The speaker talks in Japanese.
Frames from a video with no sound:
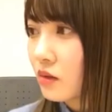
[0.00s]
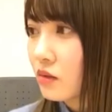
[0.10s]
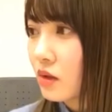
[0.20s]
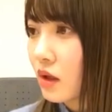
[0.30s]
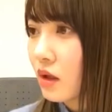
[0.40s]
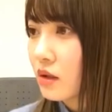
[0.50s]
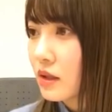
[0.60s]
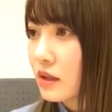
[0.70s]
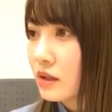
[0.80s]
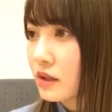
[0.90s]
あのね
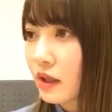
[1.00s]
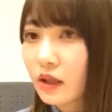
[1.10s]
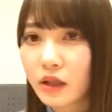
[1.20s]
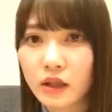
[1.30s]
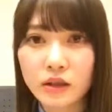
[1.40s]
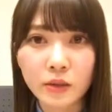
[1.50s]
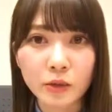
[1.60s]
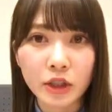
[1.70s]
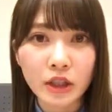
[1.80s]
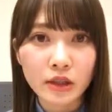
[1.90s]
最下位だっ
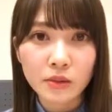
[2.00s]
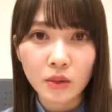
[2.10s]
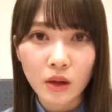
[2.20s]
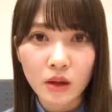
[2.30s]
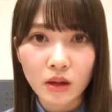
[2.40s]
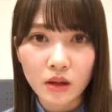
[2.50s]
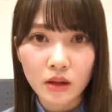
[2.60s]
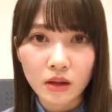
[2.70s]
たもん、リレーとか。